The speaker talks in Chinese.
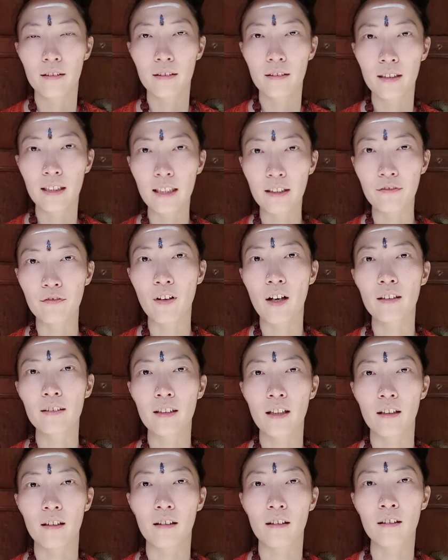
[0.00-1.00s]
地方
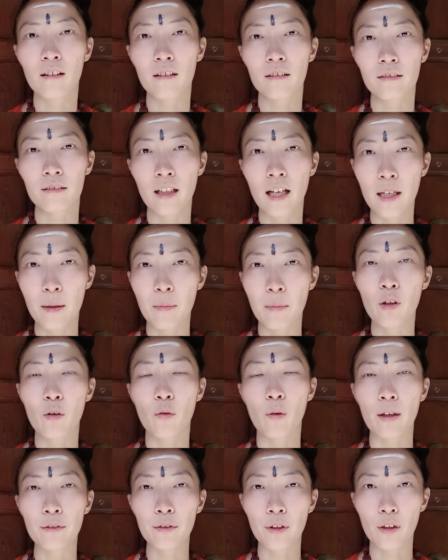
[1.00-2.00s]
呢，啊，他也没有
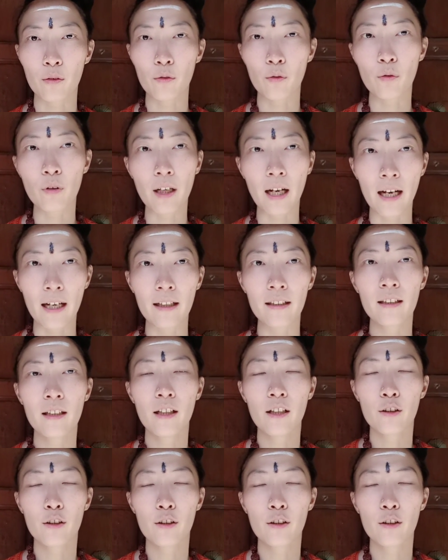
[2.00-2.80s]
完全公开。